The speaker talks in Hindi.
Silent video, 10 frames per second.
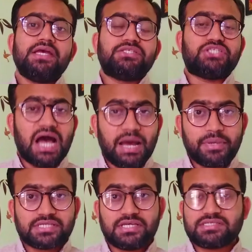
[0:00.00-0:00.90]
जहां पे
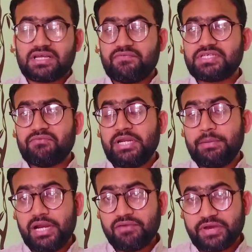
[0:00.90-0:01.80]
इसकी सर्विस
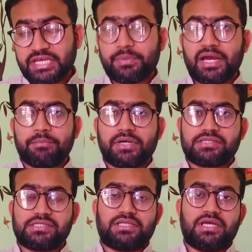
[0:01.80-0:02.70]
अवेलेबल है वहीं पे हम कर
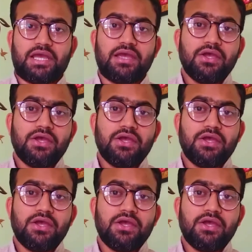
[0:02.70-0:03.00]
सकते हैं